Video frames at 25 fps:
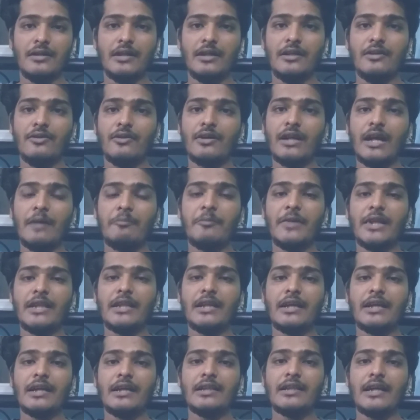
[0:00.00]
किलोग्राम में
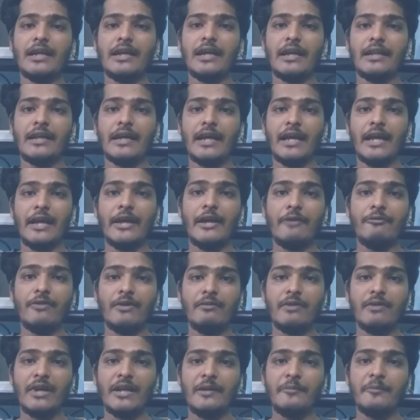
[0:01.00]
निकलता है यानी कि
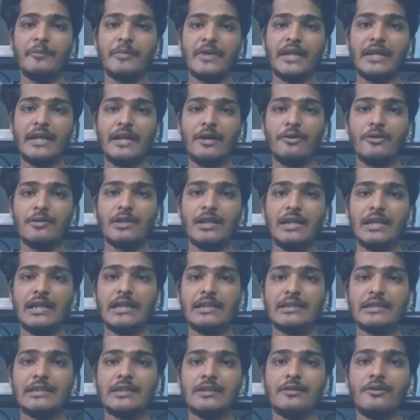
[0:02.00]
हेवी वेट ब्रीड
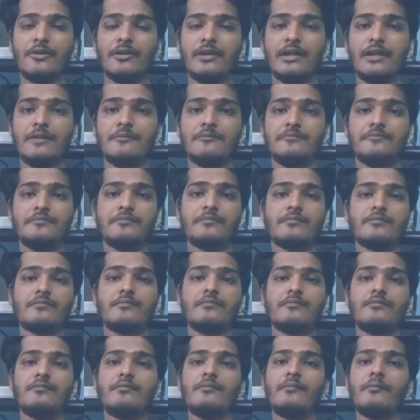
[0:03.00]
होती है सिरोही
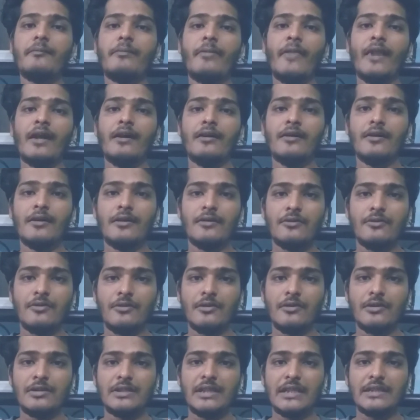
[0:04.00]

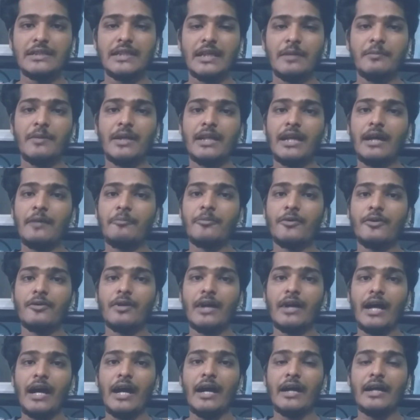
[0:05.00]
तो जैसे कि मैंने आपको
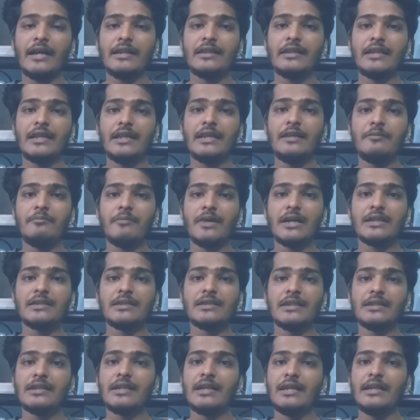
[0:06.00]
कहा कि तीन
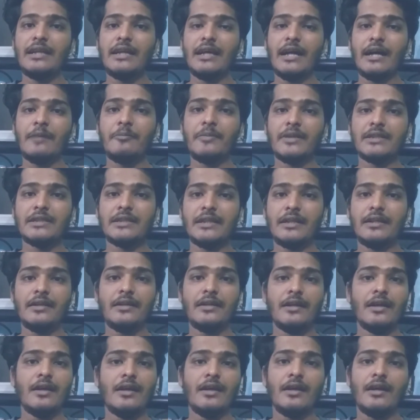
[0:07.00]
मकसद के लिए आप इसे
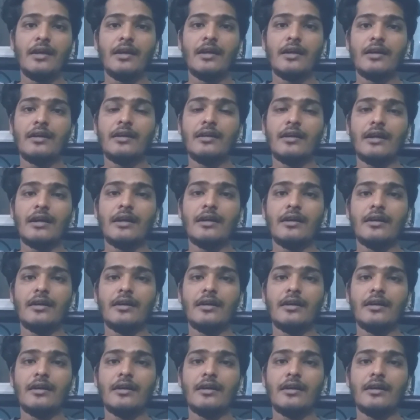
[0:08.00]
आ,